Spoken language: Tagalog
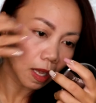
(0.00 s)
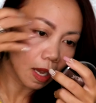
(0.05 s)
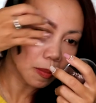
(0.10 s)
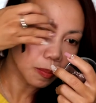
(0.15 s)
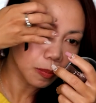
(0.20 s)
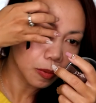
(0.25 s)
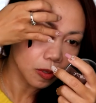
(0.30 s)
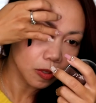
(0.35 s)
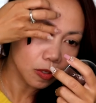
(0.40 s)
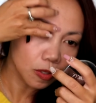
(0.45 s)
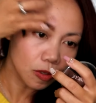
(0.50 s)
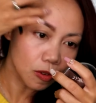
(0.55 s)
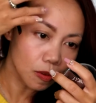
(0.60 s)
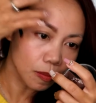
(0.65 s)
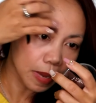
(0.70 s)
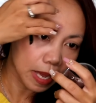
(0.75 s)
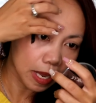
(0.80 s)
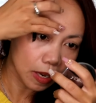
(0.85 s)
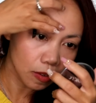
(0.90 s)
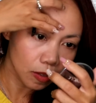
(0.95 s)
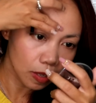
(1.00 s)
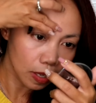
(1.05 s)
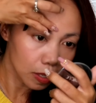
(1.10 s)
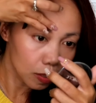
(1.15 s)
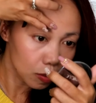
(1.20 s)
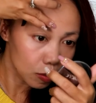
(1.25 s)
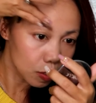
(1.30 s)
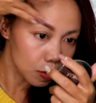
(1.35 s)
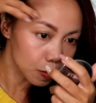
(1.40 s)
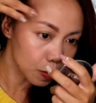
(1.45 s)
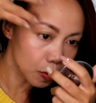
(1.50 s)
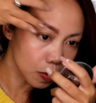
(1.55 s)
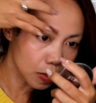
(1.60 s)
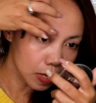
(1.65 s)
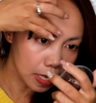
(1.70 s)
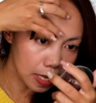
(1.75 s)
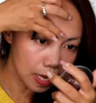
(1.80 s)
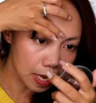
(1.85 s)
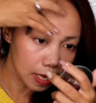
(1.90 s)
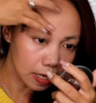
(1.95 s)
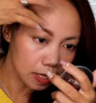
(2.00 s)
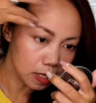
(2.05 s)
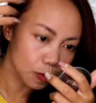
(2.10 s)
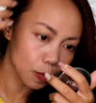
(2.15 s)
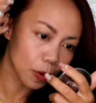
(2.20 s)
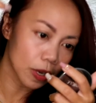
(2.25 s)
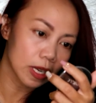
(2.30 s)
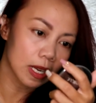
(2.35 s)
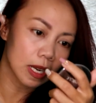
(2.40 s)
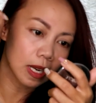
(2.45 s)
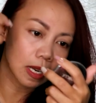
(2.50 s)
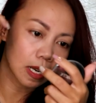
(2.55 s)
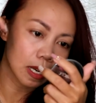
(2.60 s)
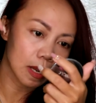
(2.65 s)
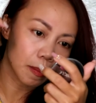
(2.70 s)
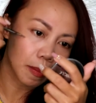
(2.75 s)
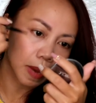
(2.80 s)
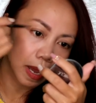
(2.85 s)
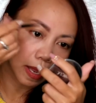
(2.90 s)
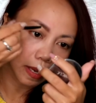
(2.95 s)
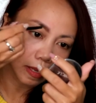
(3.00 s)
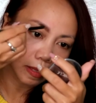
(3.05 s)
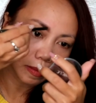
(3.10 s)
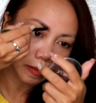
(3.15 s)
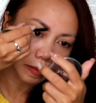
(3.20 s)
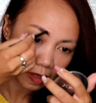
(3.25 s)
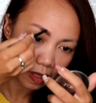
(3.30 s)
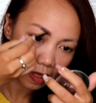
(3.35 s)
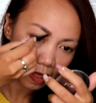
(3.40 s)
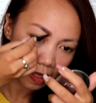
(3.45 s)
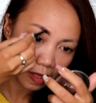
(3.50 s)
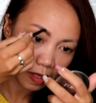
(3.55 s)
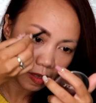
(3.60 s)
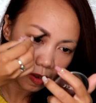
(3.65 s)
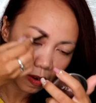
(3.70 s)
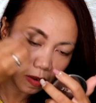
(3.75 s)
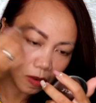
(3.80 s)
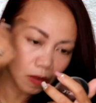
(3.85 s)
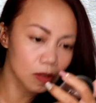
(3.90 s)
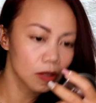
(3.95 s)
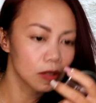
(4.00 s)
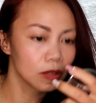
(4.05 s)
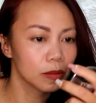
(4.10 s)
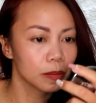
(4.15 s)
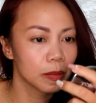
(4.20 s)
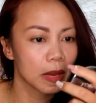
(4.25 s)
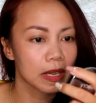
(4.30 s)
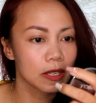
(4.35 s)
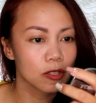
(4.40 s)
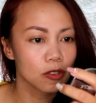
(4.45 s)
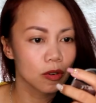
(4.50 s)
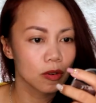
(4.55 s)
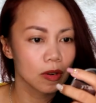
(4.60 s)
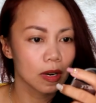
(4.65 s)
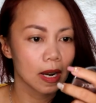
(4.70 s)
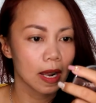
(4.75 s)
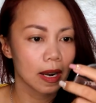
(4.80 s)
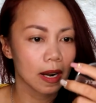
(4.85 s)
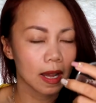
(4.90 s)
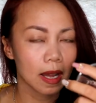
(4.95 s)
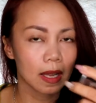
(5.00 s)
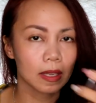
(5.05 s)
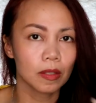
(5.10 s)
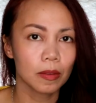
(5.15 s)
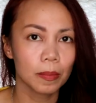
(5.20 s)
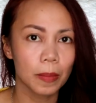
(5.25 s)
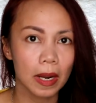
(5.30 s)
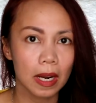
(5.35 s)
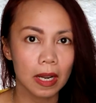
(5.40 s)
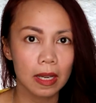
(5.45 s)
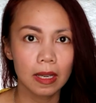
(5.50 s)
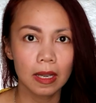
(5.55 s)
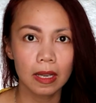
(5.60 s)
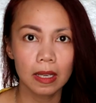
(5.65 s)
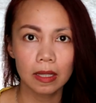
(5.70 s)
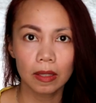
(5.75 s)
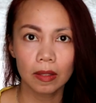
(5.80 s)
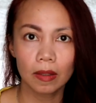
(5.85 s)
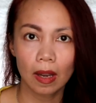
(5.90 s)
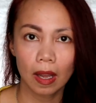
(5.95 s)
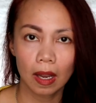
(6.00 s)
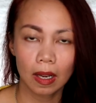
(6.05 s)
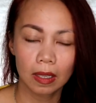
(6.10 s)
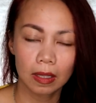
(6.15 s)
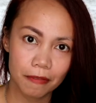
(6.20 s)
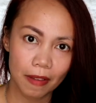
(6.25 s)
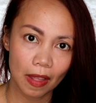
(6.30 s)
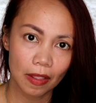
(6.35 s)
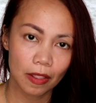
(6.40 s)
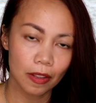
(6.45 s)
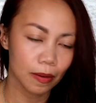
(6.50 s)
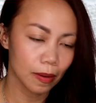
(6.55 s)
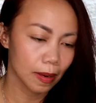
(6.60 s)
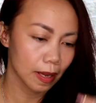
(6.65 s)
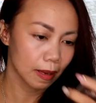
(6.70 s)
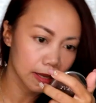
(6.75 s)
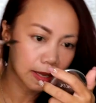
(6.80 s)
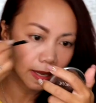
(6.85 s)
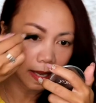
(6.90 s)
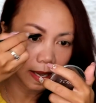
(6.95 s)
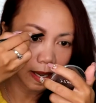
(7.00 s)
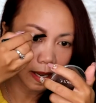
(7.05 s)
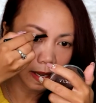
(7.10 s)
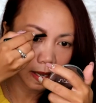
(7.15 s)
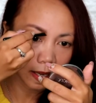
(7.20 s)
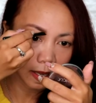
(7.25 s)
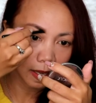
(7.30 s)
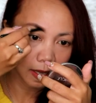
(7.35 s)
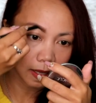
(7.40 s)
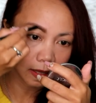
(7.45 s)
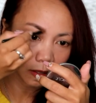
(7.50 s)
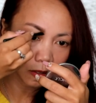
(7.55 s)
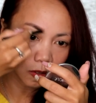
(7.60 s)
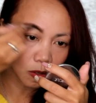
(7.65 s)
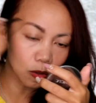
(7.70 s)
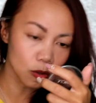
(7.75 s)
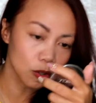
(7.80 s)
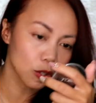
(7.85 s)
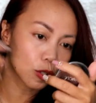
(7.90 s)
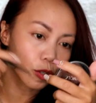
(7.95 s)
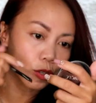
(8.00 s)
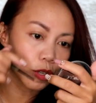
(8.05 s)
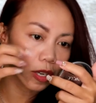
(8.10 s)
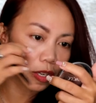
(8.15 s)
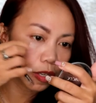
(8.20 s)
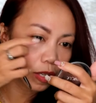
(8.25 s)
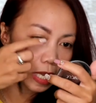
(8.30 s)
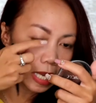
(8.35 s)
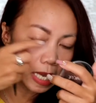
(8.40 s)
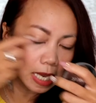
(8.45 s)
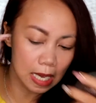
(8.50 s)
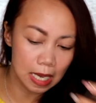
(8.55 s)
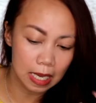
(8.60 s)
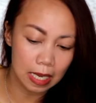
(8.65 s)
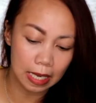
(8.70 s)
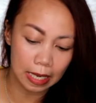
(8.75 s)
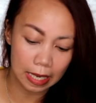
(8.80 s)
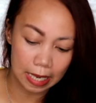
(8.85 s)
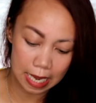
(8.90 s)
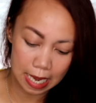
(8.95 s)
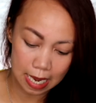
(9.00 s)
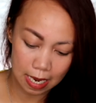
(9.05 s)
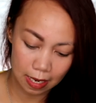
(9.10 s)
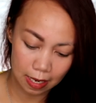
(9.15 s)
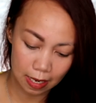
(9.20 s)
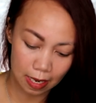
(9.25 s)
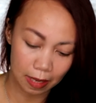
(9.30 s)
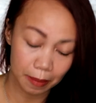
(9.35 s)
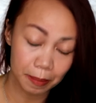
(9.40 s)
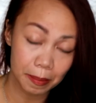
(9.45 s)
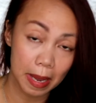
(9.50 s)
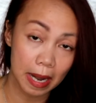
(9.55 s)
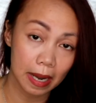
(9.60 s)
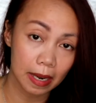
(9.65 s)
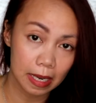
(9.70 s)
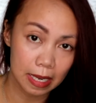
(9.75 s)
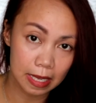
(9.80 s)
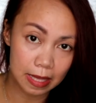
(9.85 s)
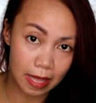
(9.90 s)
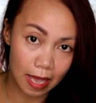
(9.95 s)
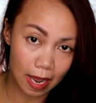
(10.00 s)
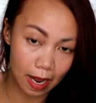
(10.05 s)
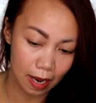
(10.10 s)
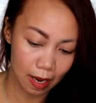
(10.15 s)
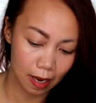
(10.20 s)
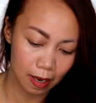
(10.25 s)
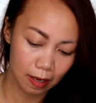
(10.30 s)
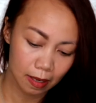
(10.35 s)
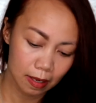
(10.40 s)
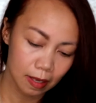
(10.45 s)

Tapos, kung meron kayong spoolie guys, pwede rin naman. Ayoko nung medyong klarado. Parang ganito lang. Feathery. Yan. Kung gusto nyong i-clean ng barely there,